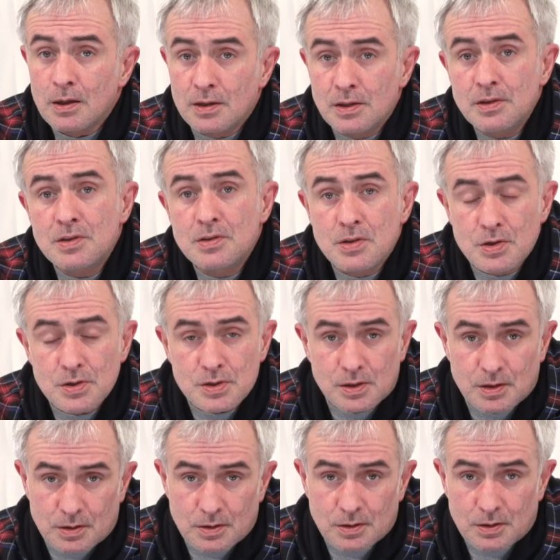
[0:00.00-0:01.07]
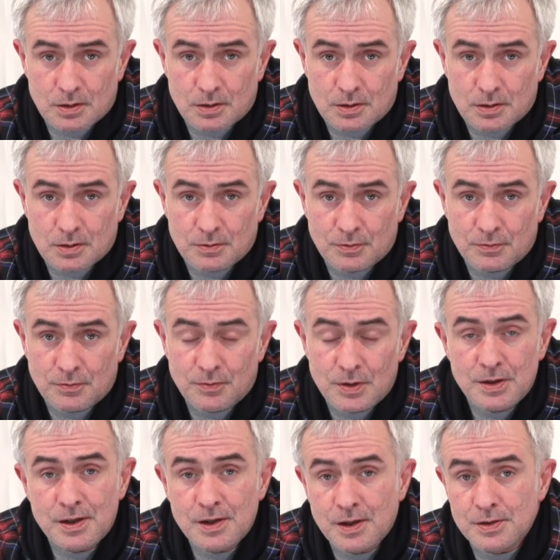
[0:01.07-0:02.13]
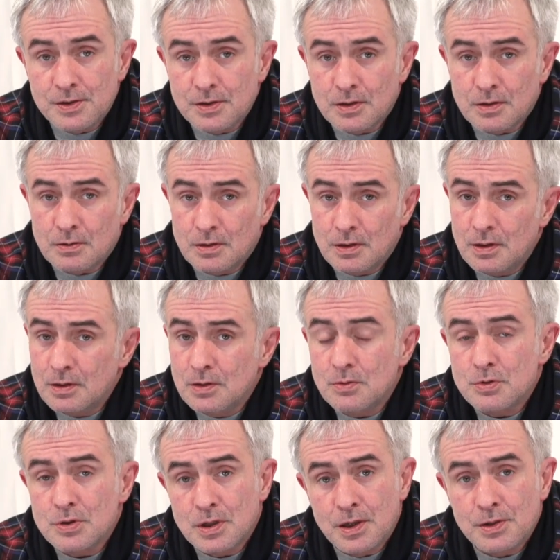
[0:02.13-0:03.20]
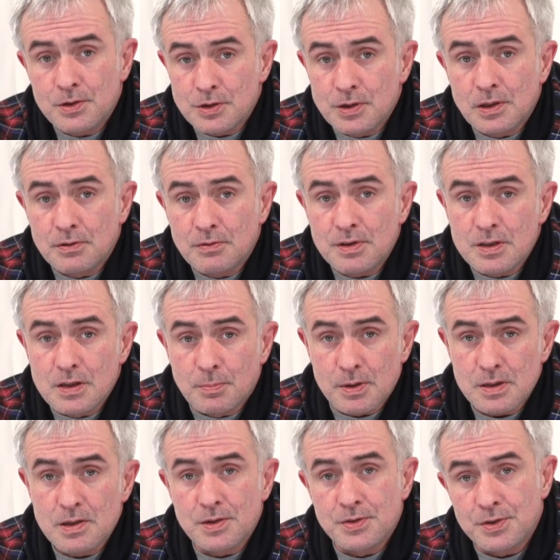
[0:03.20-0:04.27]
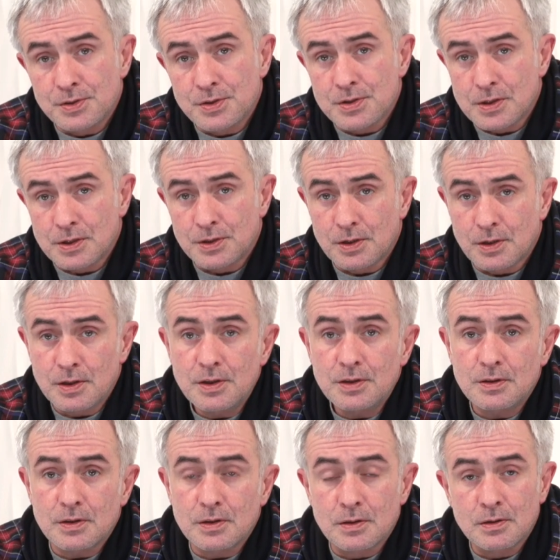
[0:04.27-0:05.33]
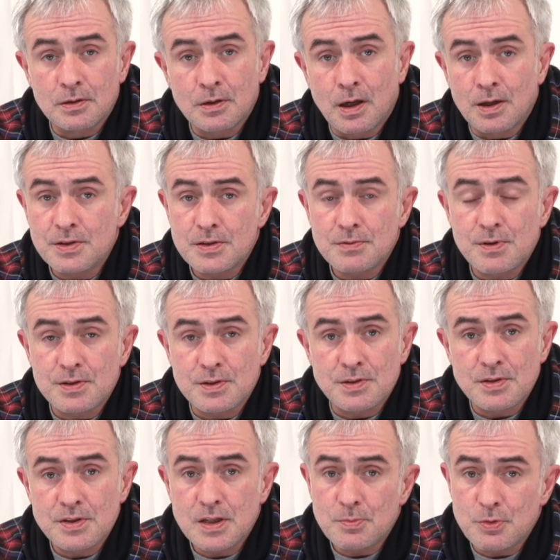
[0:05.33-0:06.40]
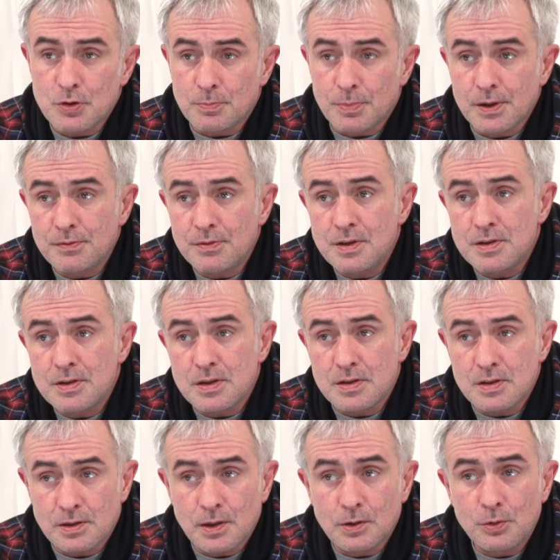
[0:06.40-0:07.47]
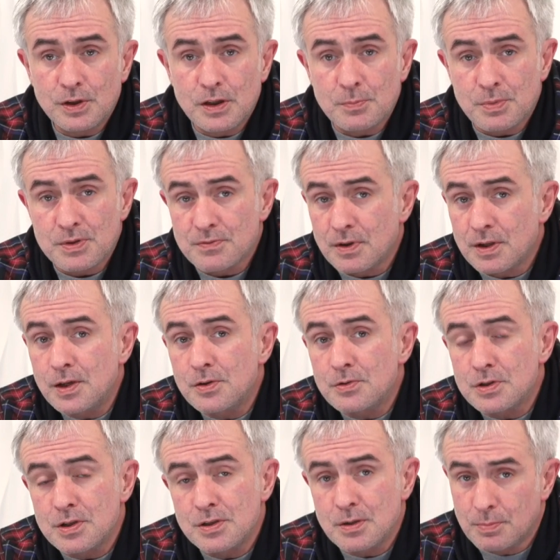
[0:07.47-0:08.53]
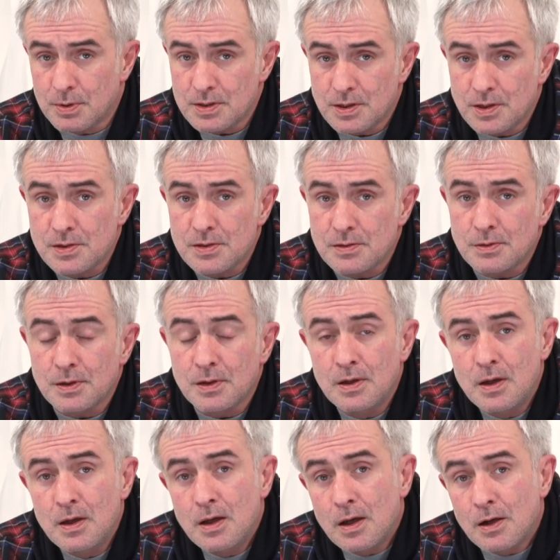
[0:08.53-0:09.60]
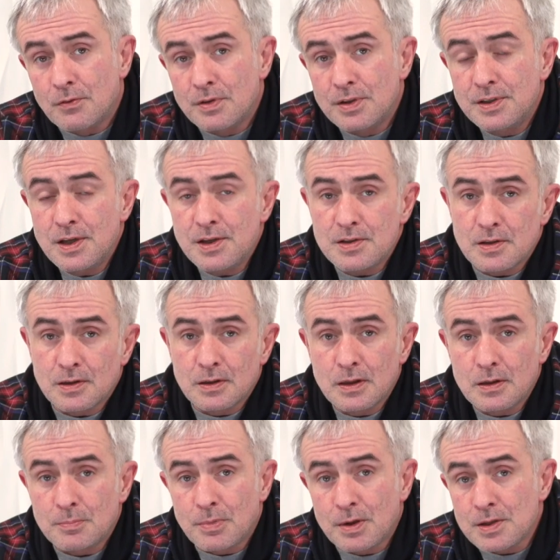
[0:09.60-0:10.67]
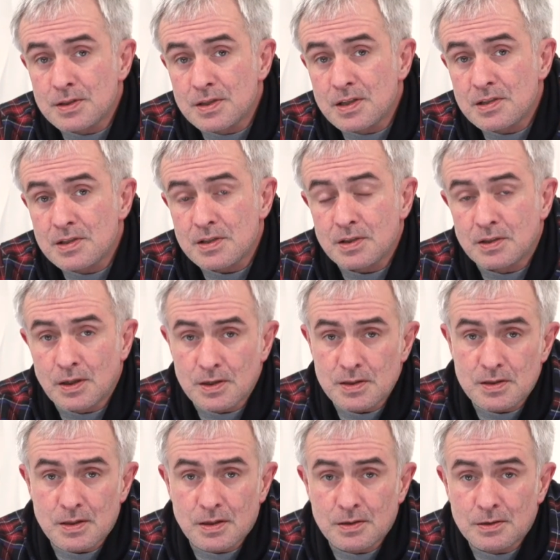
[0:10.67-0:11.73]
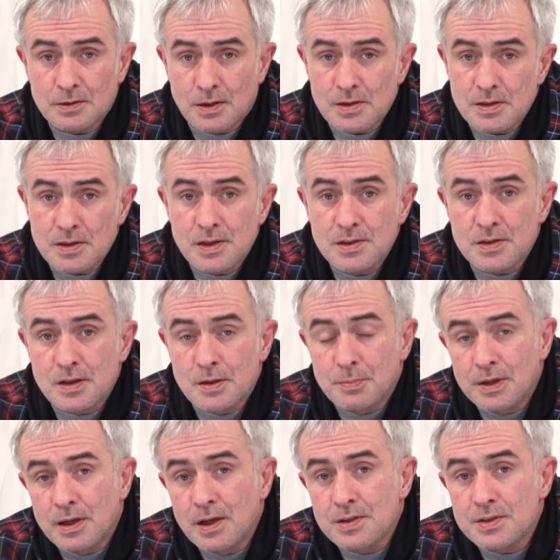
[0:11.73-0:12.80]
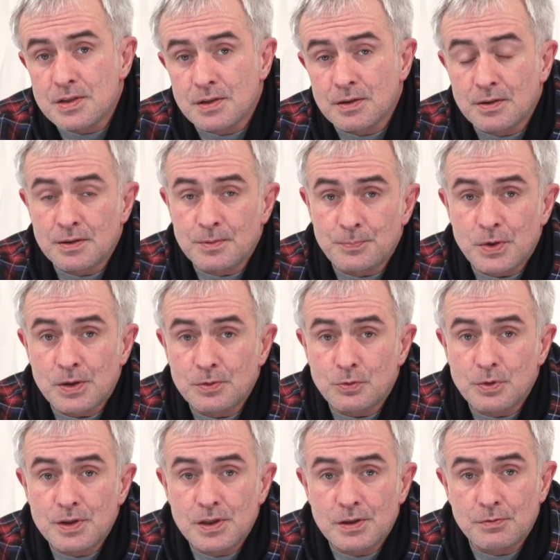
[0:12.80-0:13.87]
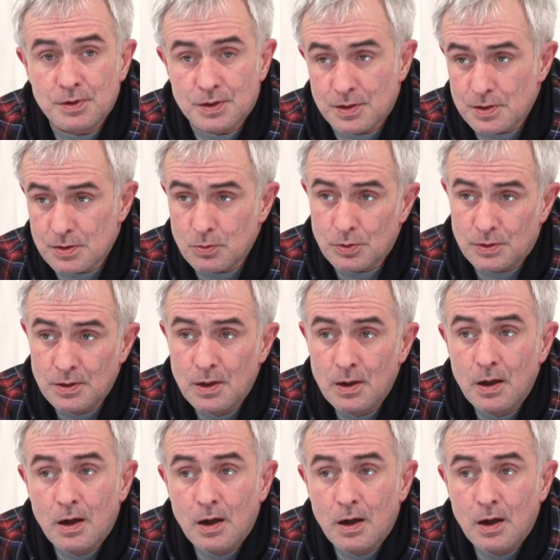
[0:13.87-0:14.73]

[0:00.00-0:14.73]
Генетическое э, влияние – это уже, конечно, новации последних нескольких лет. Они связаны с тем, что появились технологии, позволяющие непосредственно влиять на процессы транс, э, трансляции, репликации э, нуклеиновых кислот